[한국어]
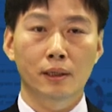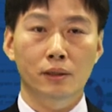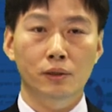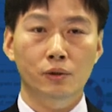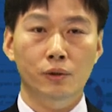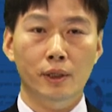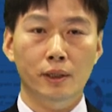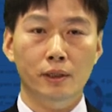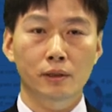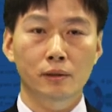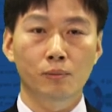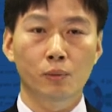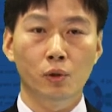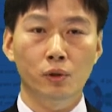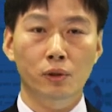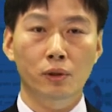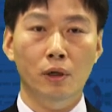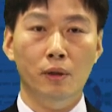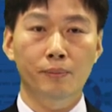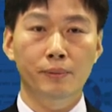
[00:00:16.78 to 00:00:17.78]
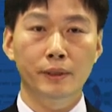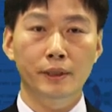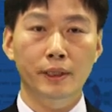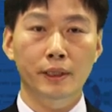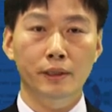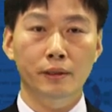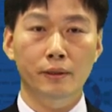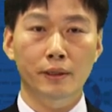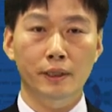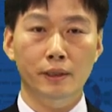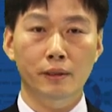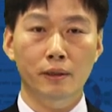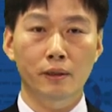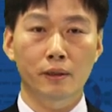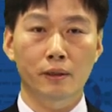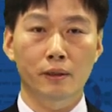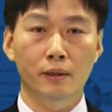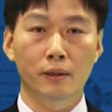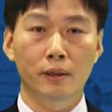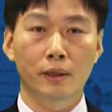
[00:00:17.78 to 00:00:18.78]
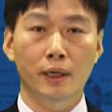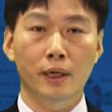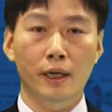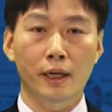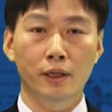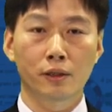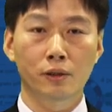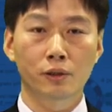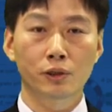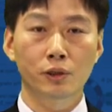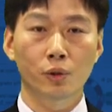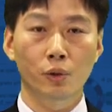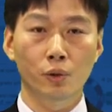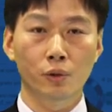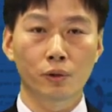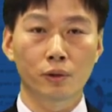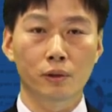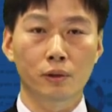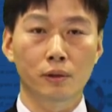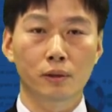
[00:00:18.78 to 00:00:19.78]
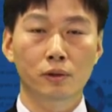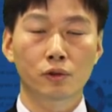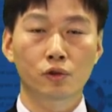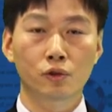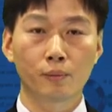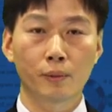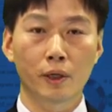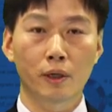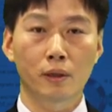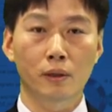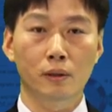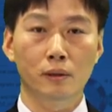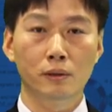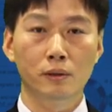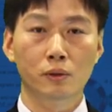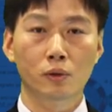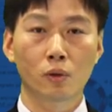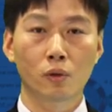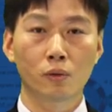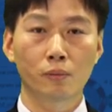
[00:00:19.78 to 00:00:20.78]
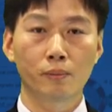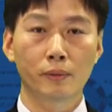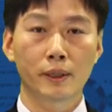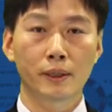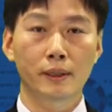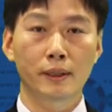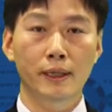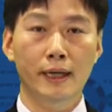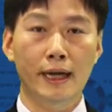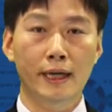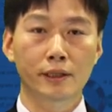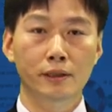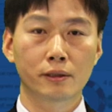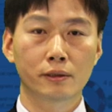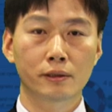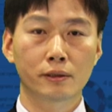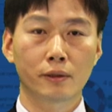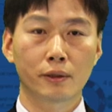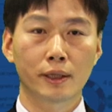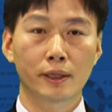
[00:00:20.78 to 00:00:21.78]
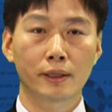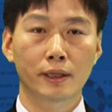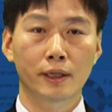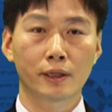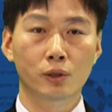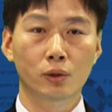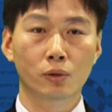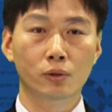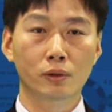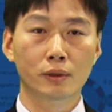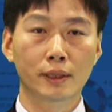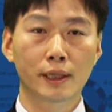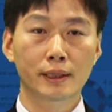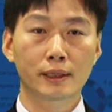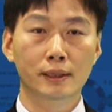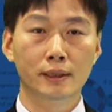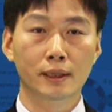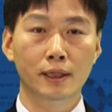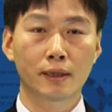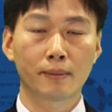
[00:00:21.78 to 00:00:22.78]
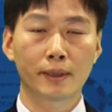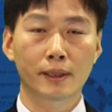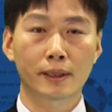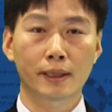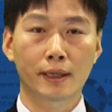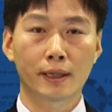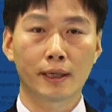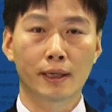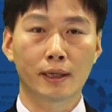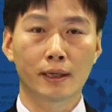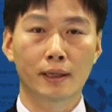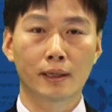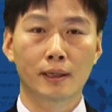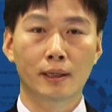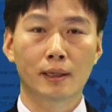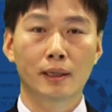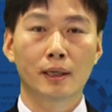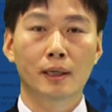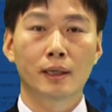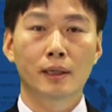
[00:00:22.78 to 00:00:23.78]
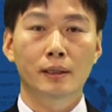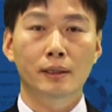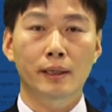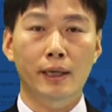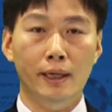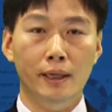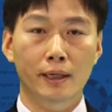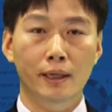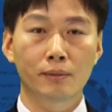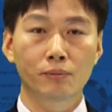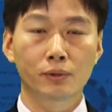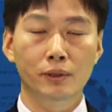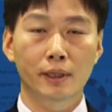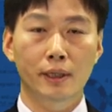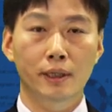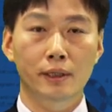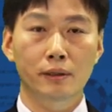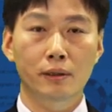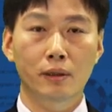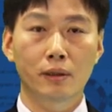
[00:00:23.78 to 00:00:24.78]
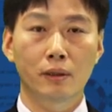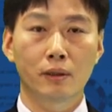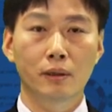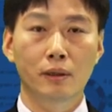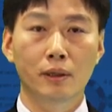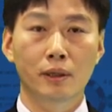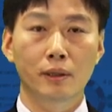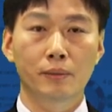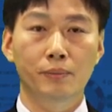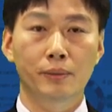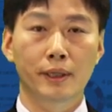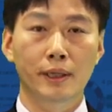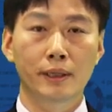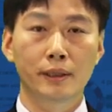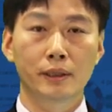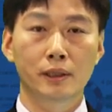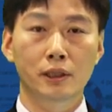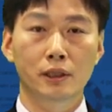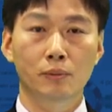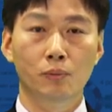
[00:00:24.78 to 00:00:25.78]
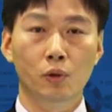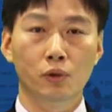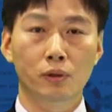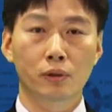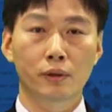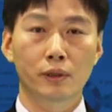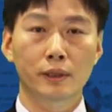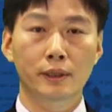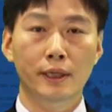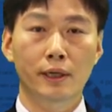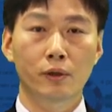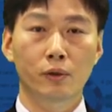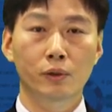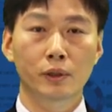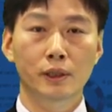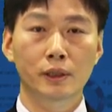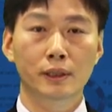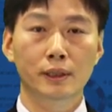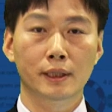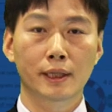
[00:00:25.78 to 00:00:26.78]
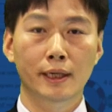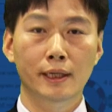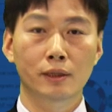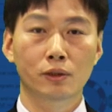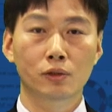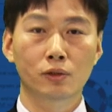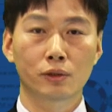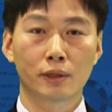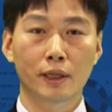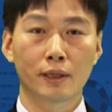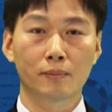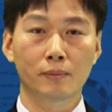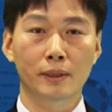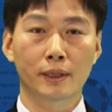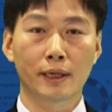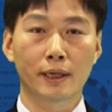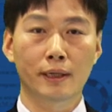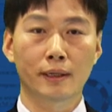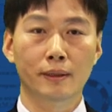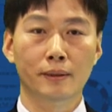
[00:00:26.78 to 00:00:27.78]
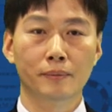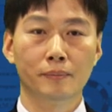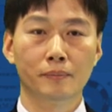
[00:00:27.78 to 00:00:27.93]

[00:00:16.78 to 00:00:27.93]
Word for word: 최근 모터 어플리케이션에서 에너지 효율, 수명, 소음 및 안전성에 대한 요구가 증감에 따라 다양한 분야에서 BLGC 모터의 사용이 증가하는 추세입니다.